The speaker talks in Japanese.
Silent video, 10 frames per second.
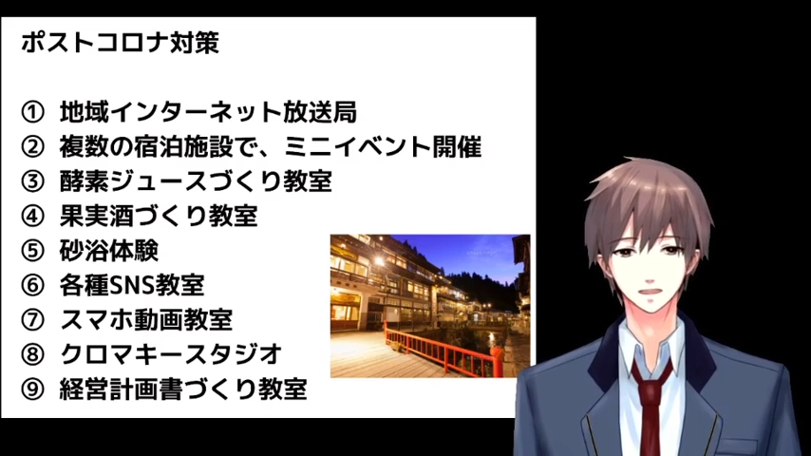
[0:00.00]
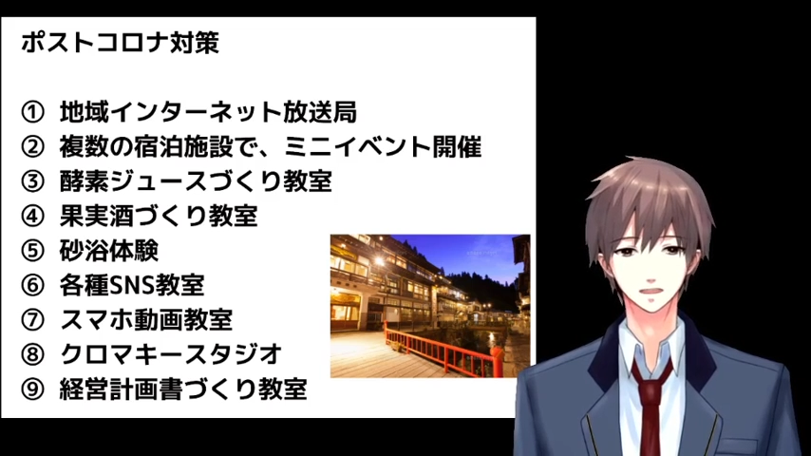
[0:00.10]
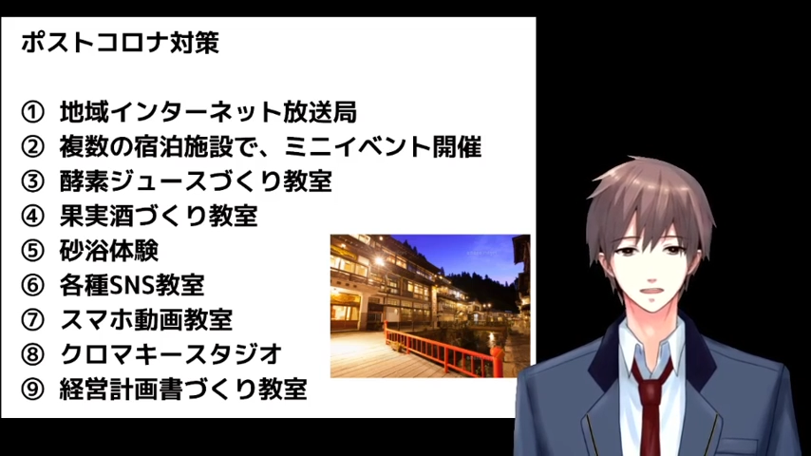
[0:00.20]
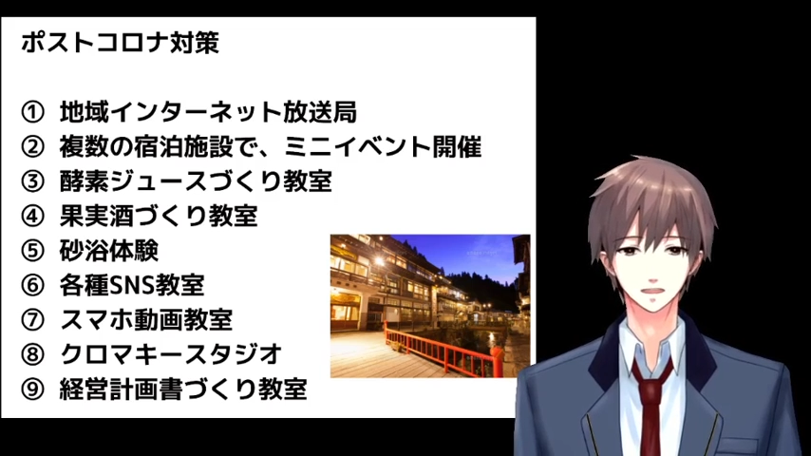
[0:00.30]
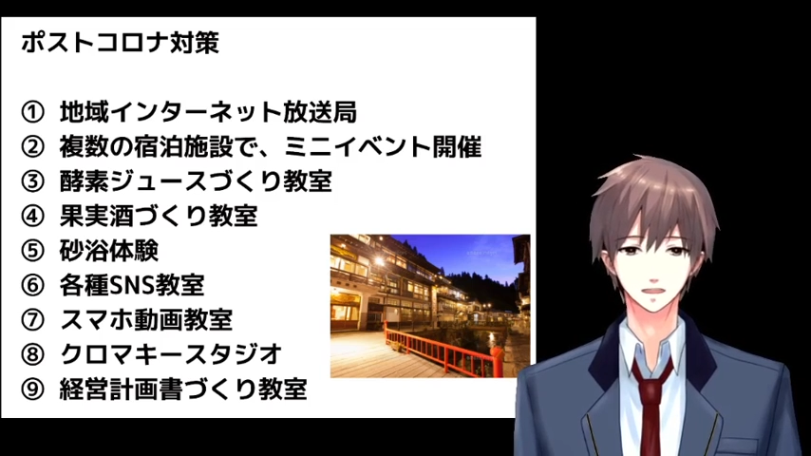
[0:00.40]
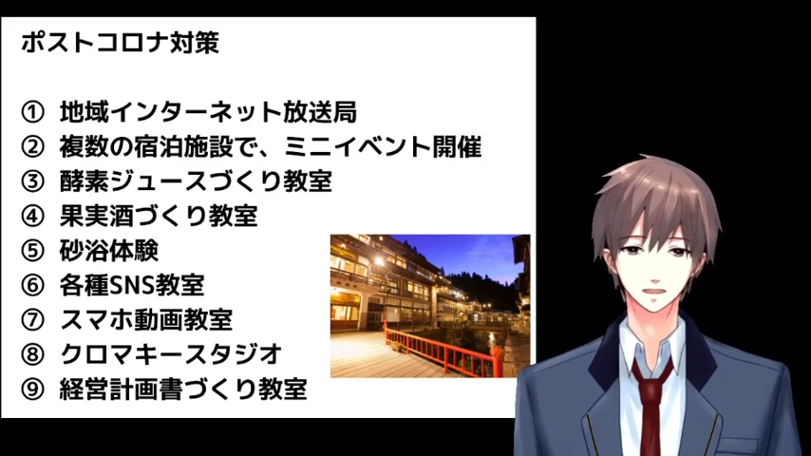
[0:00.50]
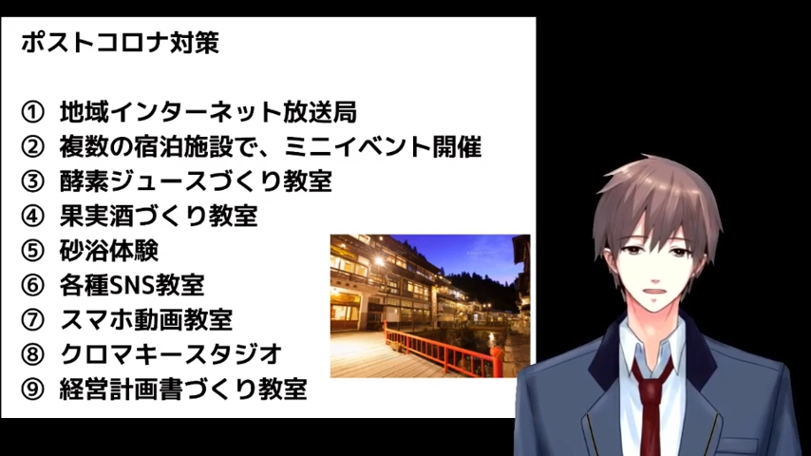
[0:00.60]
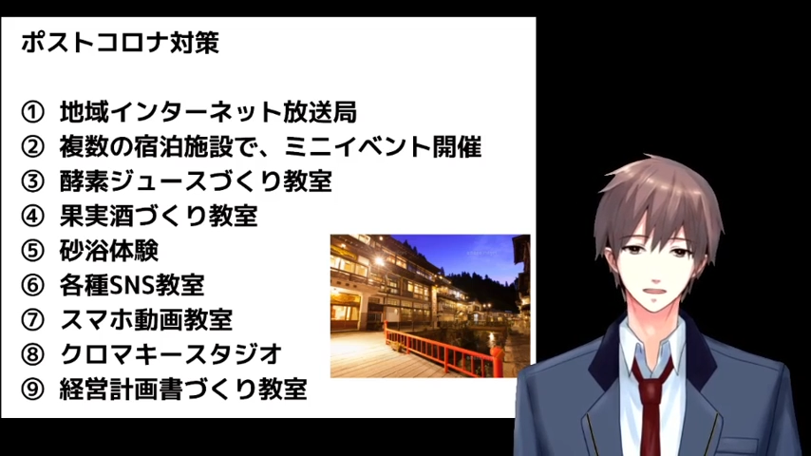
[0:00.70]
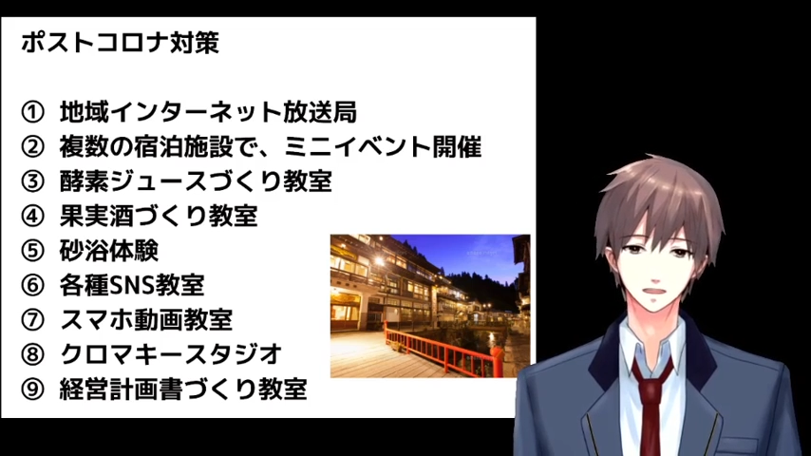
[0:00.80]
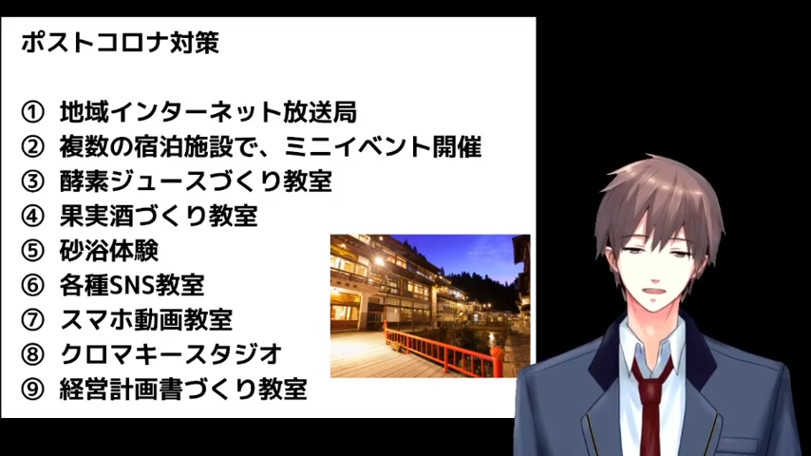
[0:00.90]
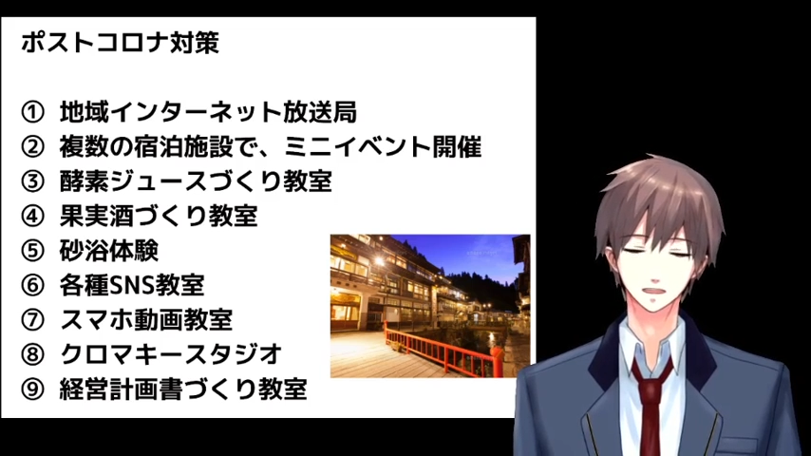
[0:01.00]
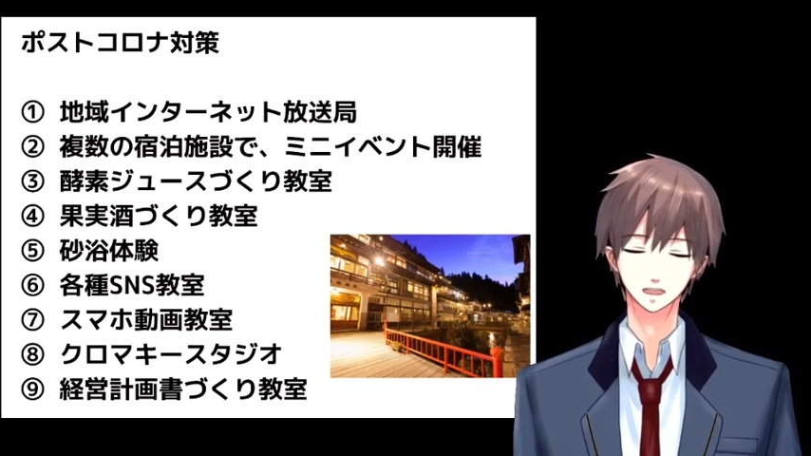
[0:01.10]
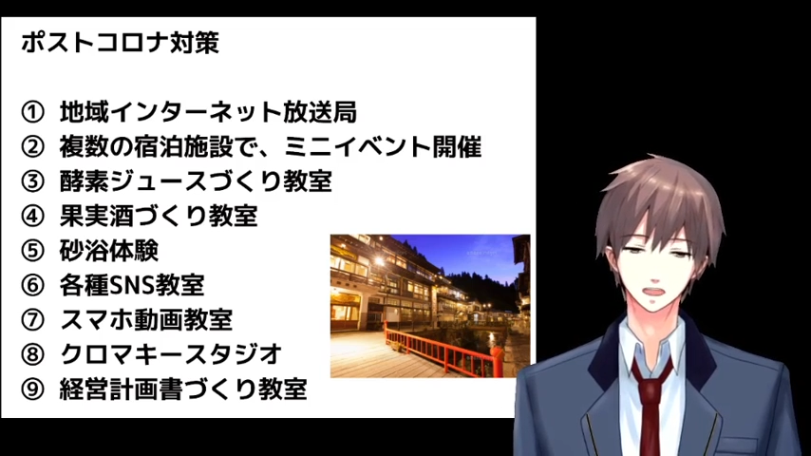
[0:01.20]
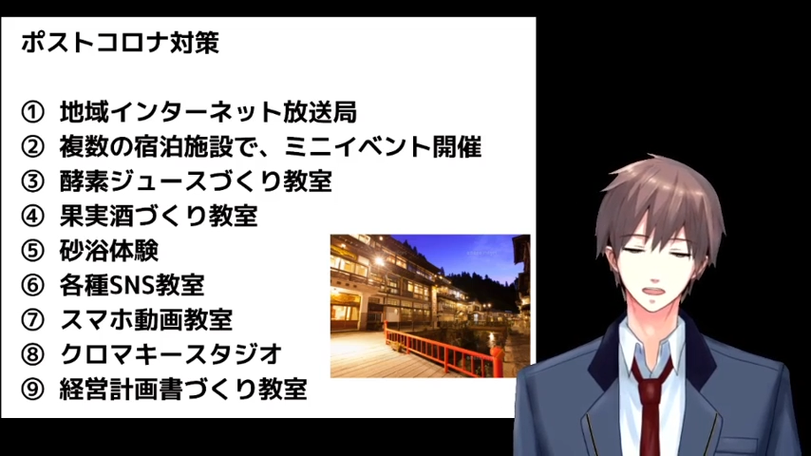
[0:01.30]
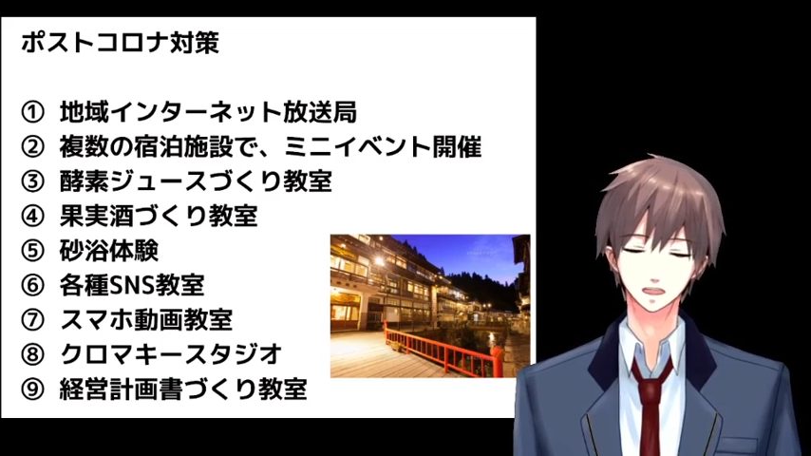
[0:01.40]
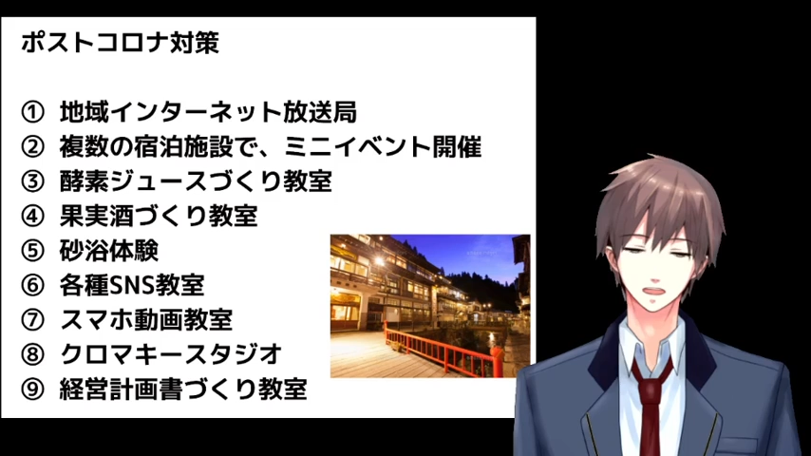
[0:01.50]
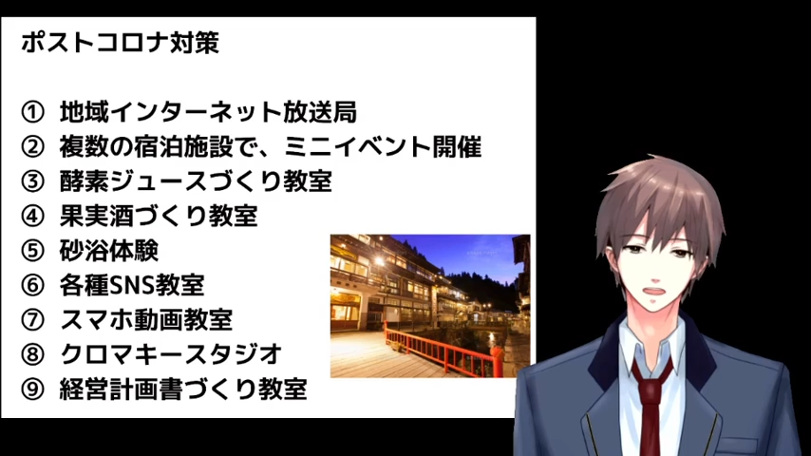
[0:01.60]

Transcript: ソーシャルメディアを教えてく